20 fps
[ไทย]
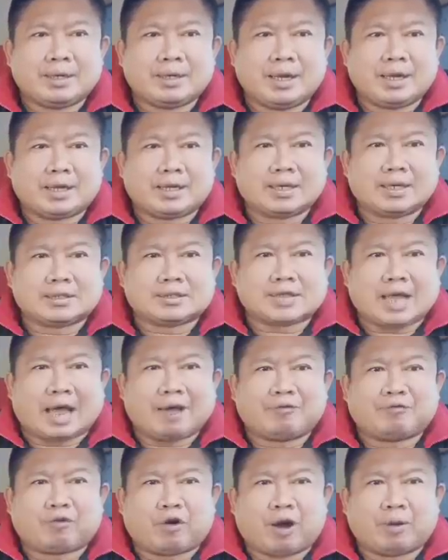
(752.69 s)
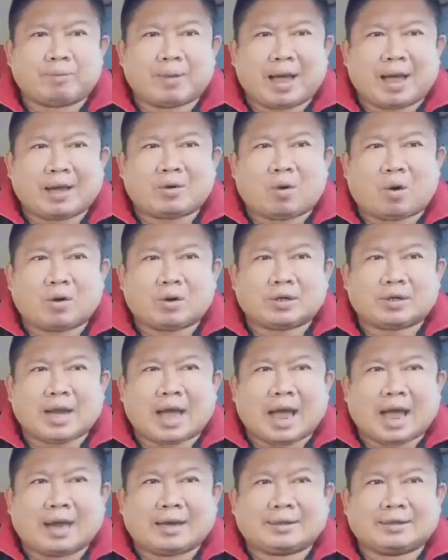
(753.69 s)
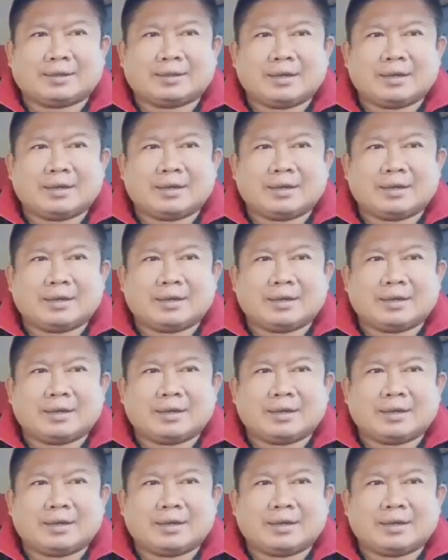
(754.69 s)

นี่คือ 3 ฟอร์มหลังของทางด้าน